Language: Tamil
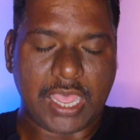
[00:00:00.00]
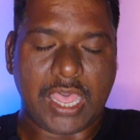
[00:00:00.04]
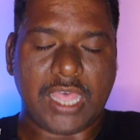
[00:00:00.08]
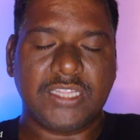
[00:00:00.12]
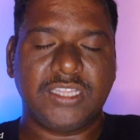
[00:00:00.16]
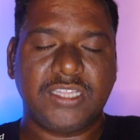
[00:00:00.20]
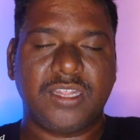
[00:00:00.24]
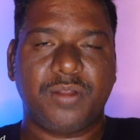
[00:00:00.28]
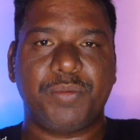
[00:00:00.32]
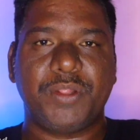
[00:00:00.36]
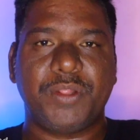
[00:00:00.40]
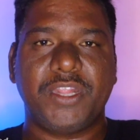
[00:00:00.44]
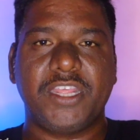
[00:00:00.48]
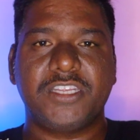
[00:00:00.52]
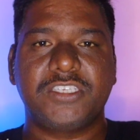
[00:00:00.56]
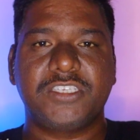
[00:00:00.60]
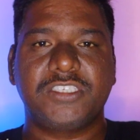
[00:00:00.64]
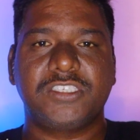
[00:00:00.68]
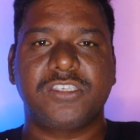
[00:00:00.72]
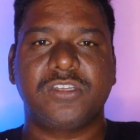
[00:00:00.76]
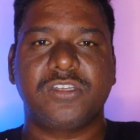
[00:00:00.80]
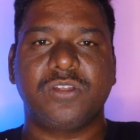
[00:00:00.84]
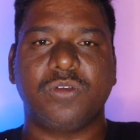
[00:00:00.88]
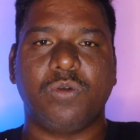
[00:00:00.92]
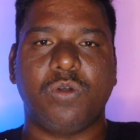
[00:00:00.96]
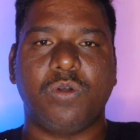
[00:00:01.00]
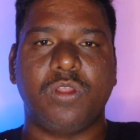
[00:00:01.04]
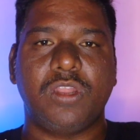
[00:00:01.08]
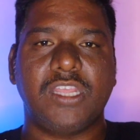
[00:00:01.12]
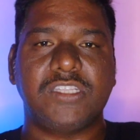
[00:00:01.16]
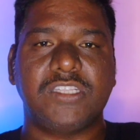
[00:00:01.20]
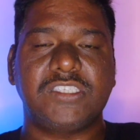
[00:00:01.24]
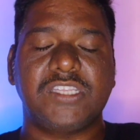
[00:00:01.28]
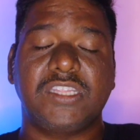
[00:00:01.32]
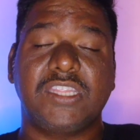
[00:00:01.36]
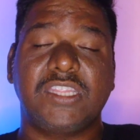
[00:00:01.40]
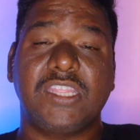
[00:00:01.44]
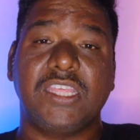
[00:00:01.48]
ஆந்திர பிரதேஷ் ஒரு
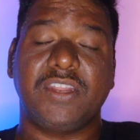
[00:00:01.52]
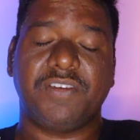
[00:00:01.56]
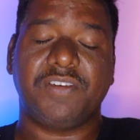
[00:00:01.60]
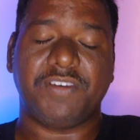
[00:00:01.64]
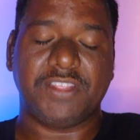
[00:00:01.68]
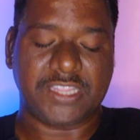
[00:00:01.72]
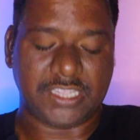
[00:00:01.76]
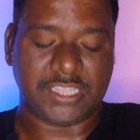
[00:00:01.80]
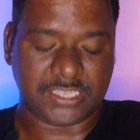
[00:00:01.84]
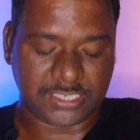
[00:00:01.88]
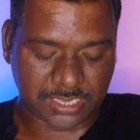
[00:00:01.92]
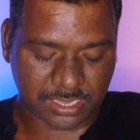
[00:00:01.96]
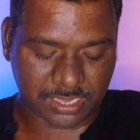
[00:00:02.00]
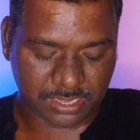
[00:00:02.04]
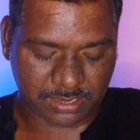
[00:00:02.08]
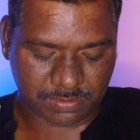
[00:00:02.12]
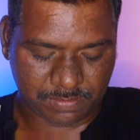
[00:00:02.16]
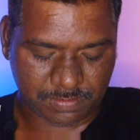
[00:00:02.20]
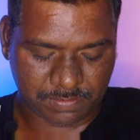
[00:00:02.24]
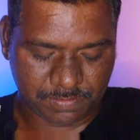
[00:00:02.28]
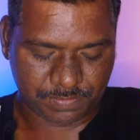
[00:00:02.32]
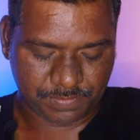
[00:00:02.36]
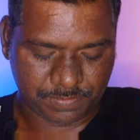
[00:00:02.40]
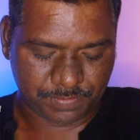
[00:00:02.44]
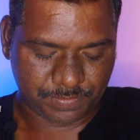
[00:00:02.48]
லட்சத்தி இருபத்தஞ்சாயிரம்